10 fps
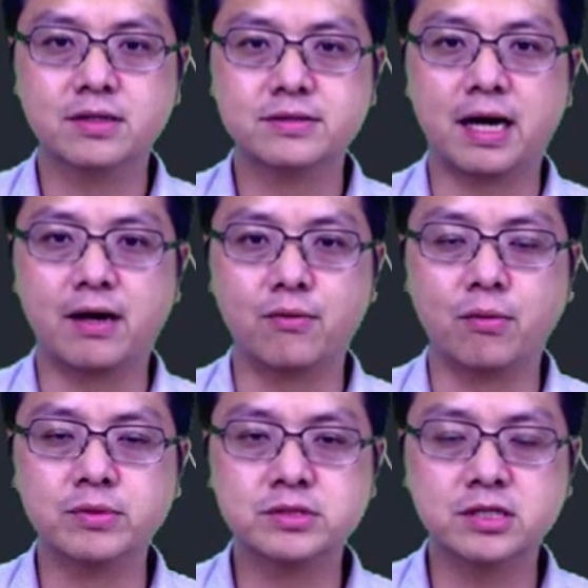那我
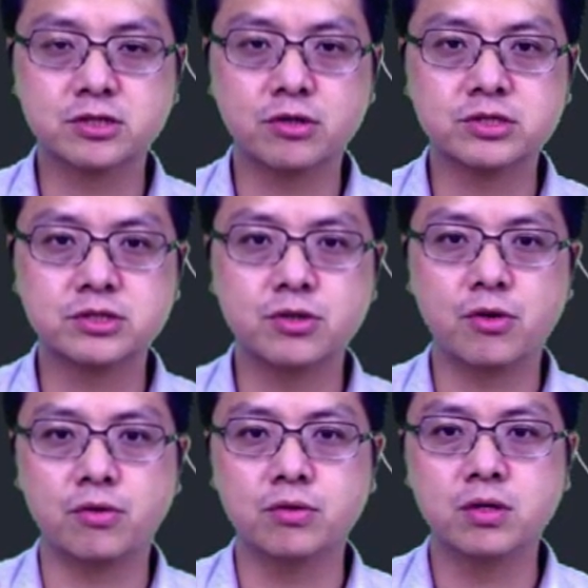们这时候是
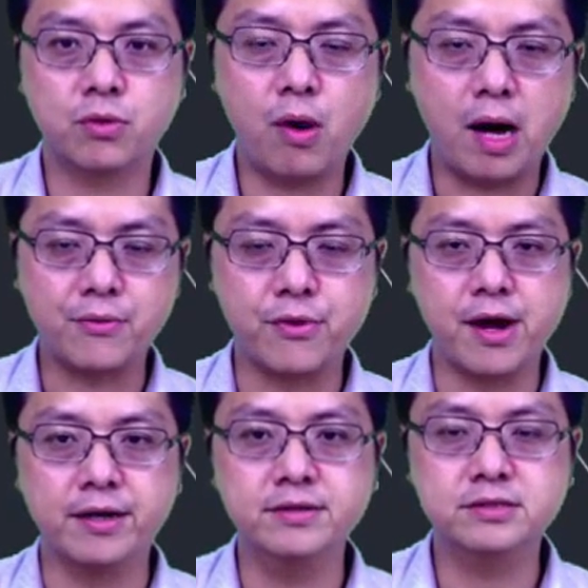用画
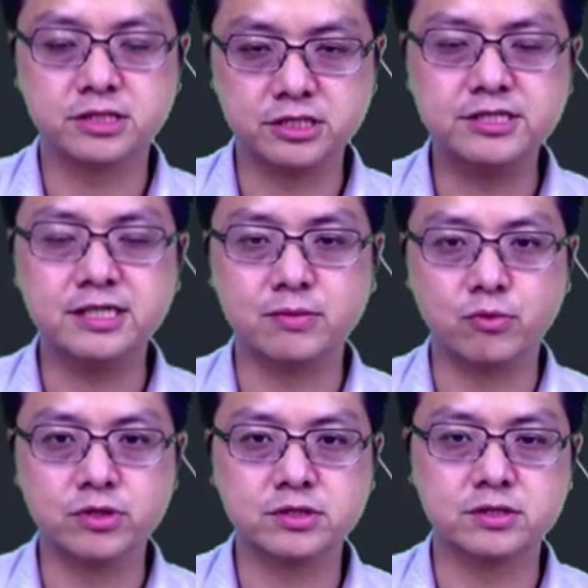圆直径的
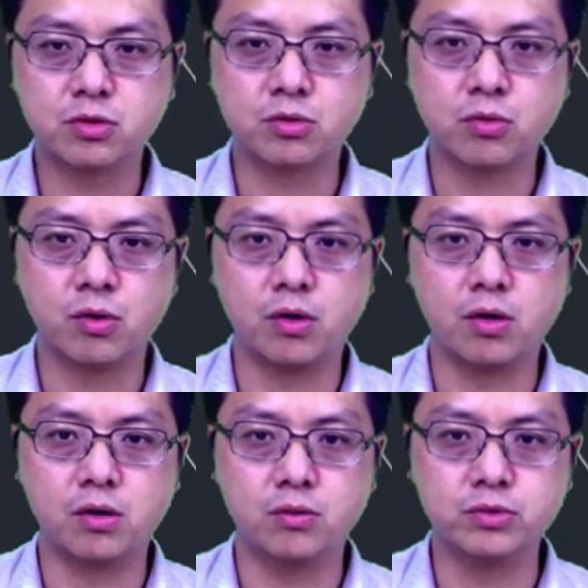模式，透
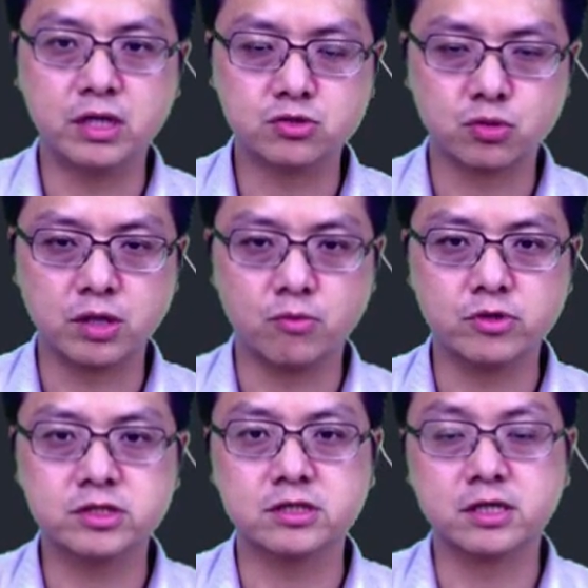过物电锁点
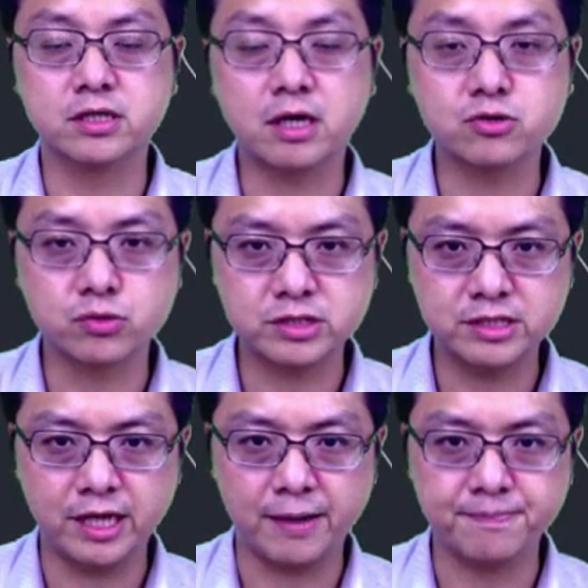模式得到中心
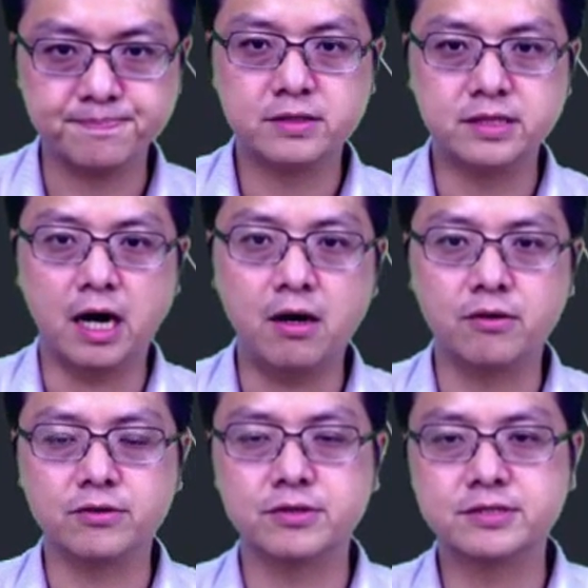点，然
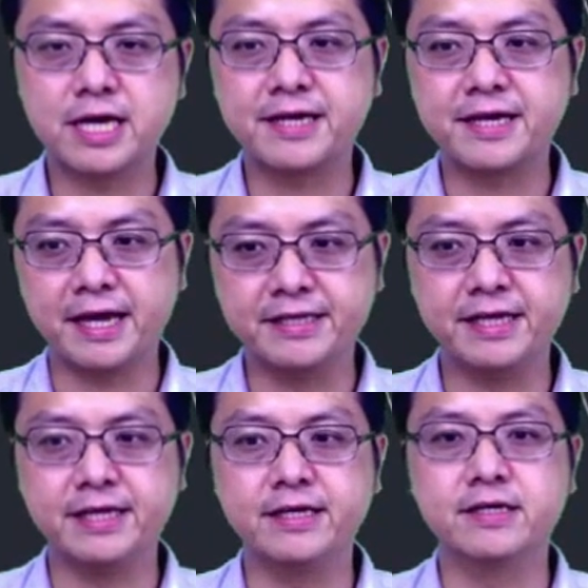后再给
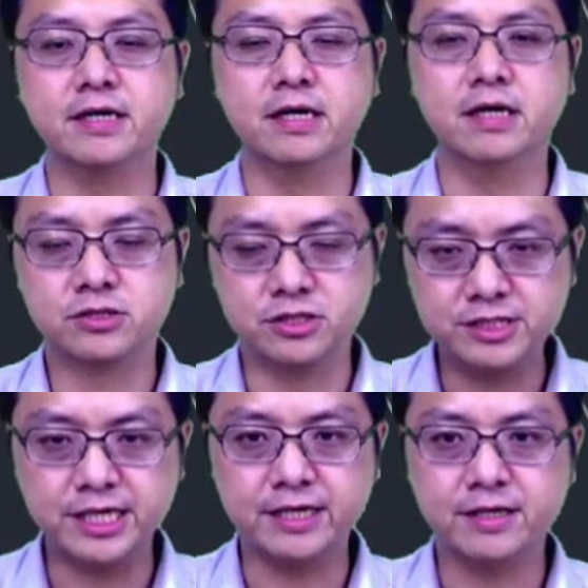定一个直
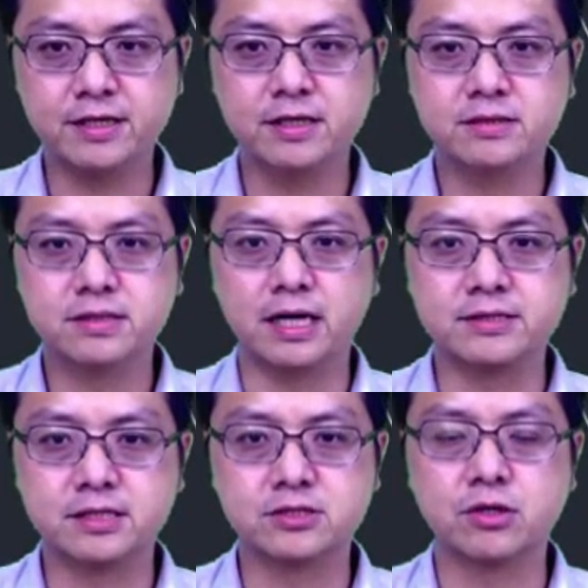径。那
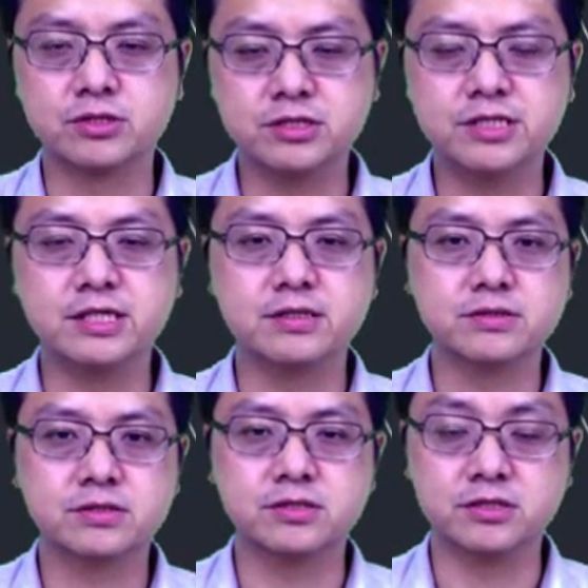这时候直径
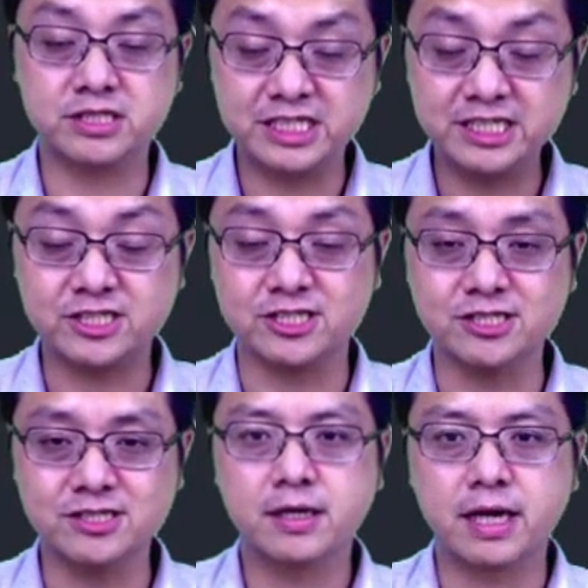是七十，
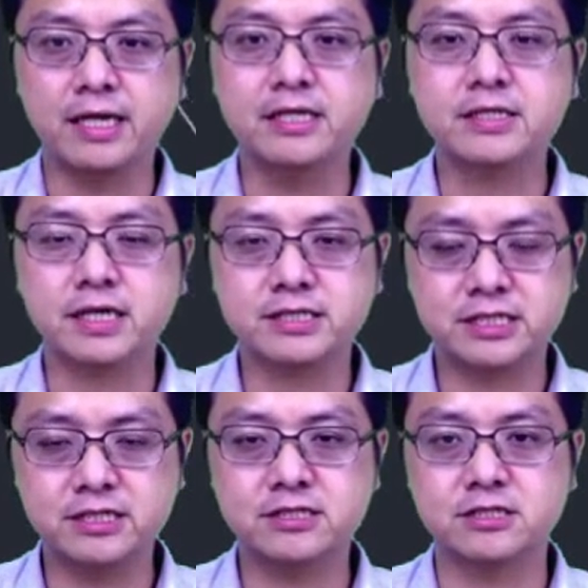给定这个
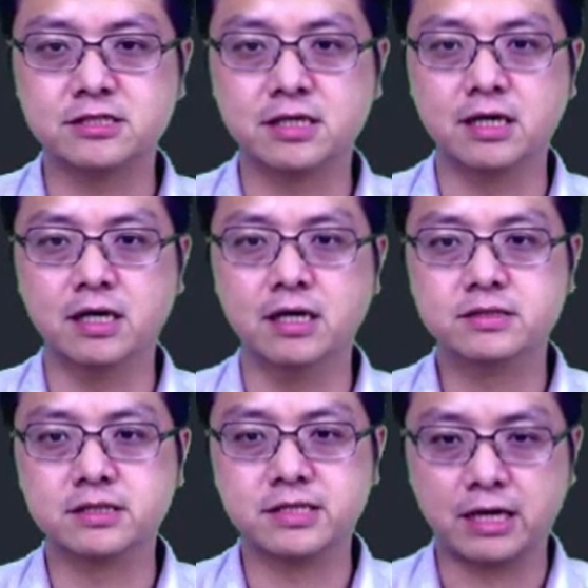七十的
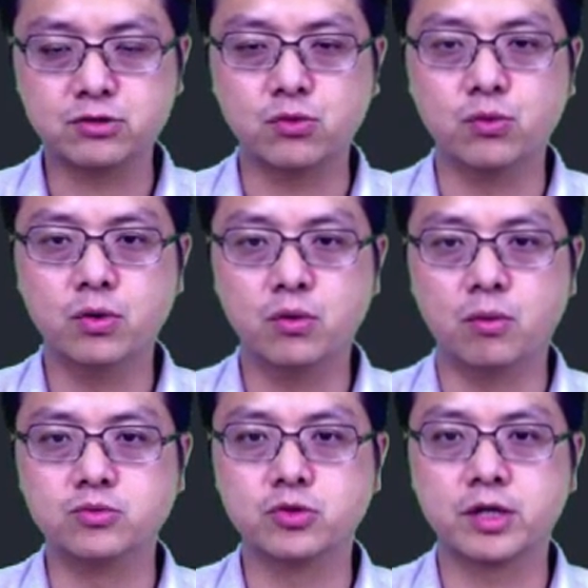这个长度，我
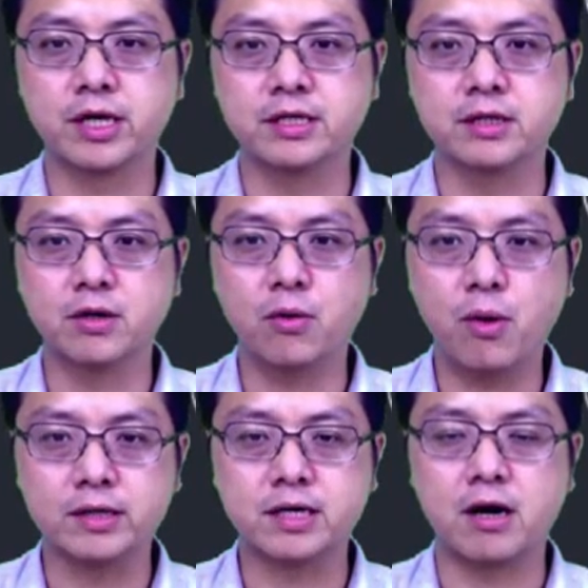们就可以
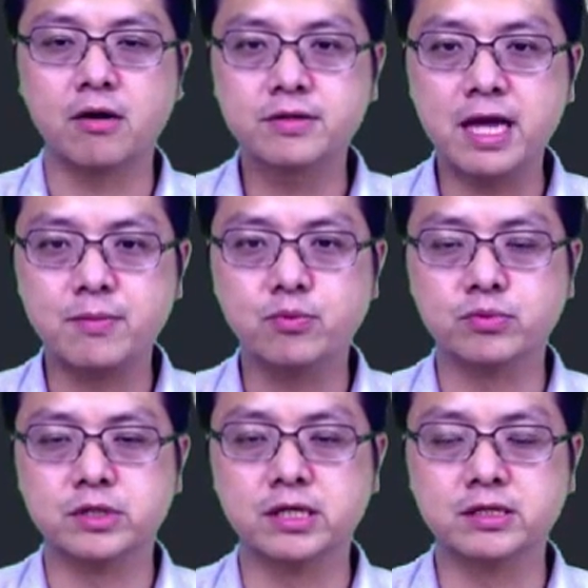画到内部
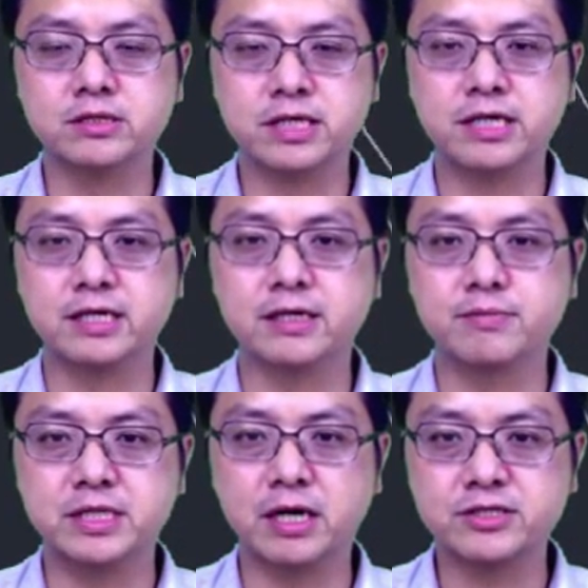的这个
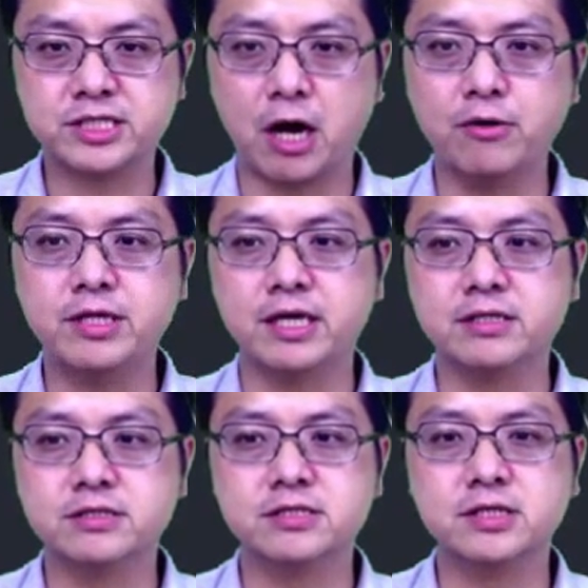比较小一点，
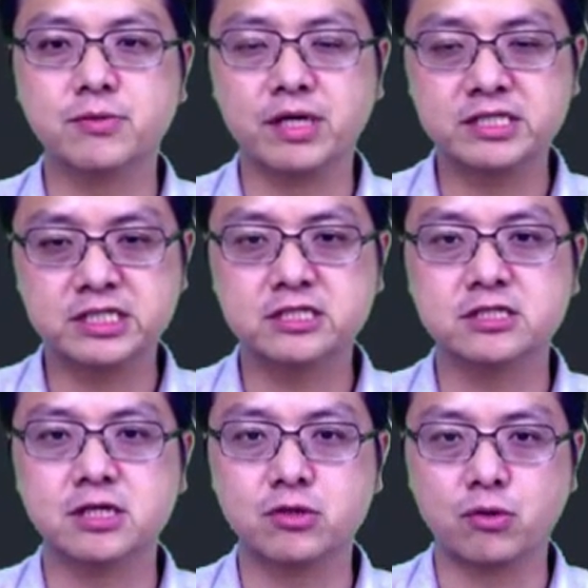直径为七
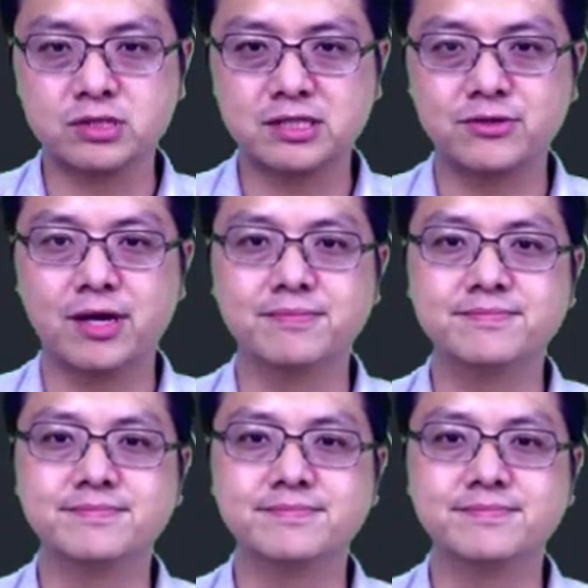十的同心圆。